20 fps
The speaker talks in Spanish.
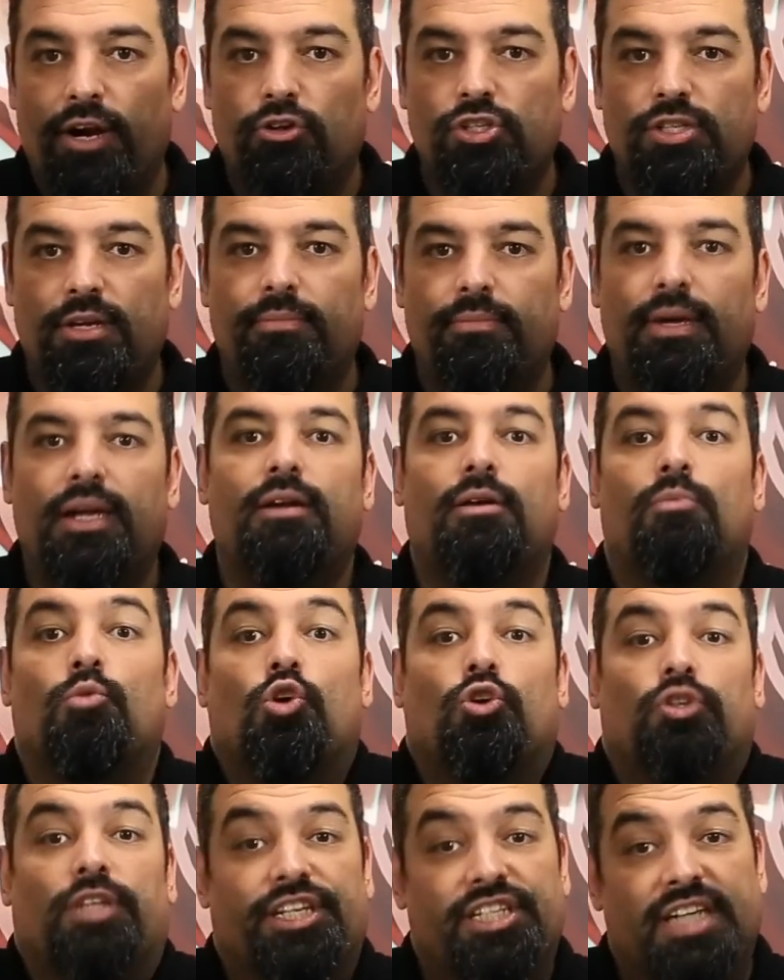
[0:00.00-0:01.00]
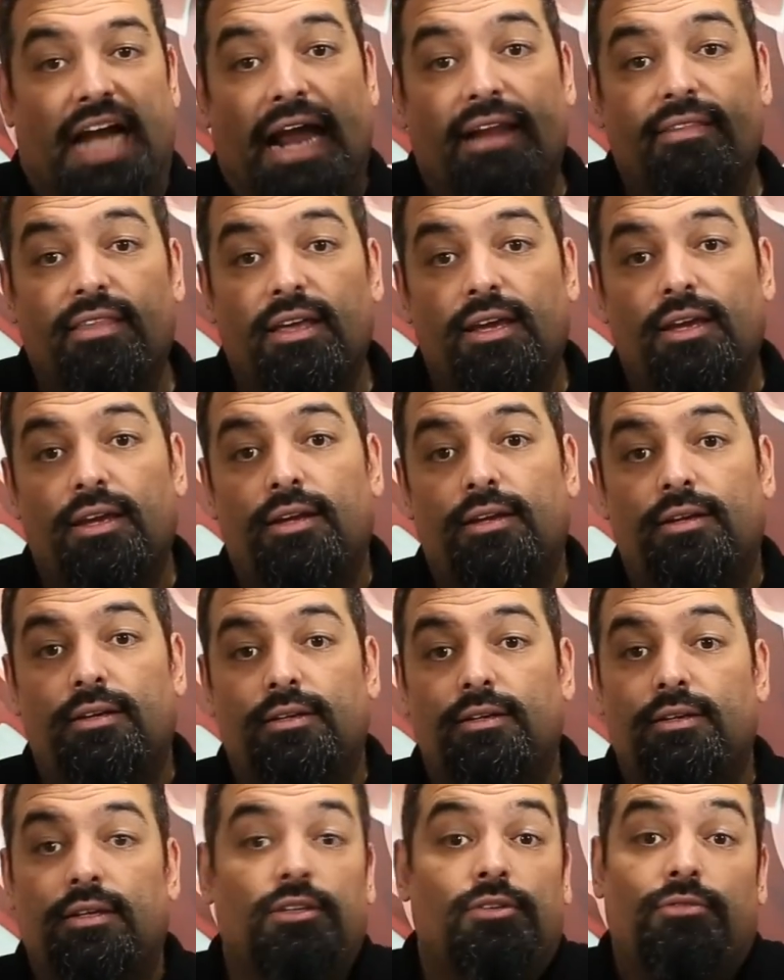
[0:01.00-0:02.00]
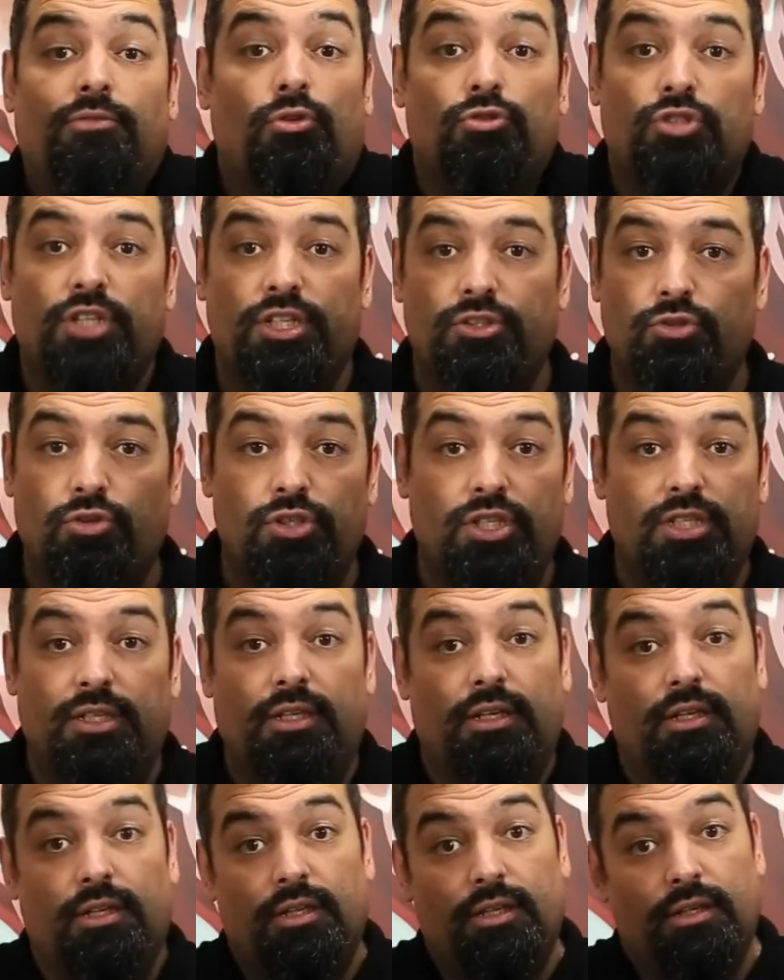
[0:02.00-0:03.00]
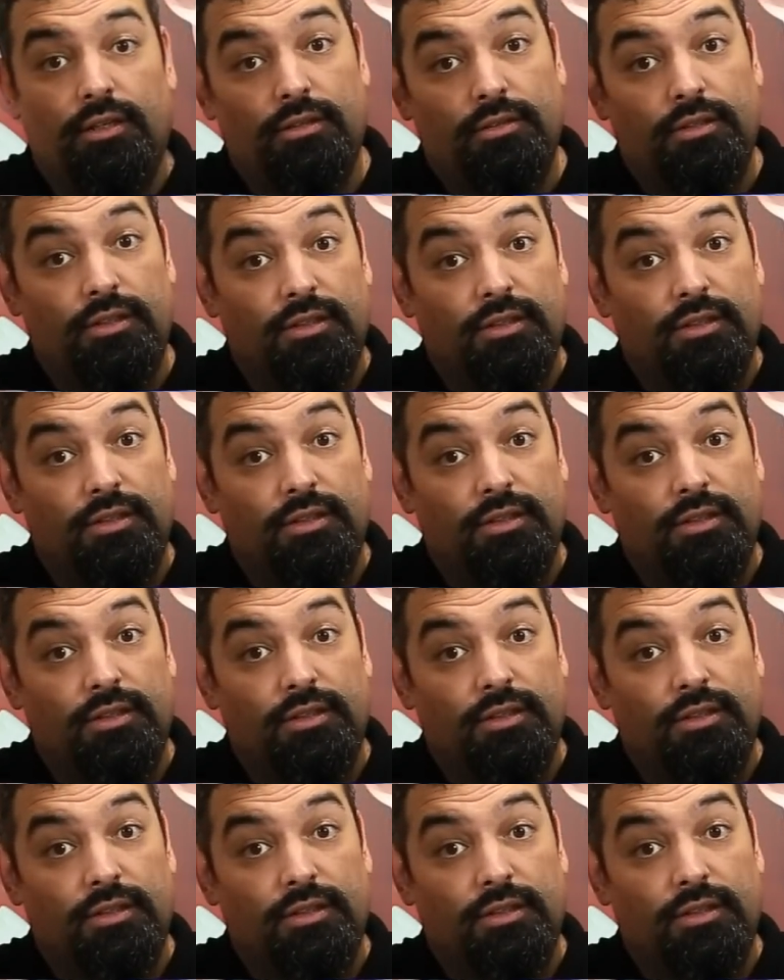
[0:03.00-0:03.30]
Rosenberg, como Cottage Garden y todos estos, eh,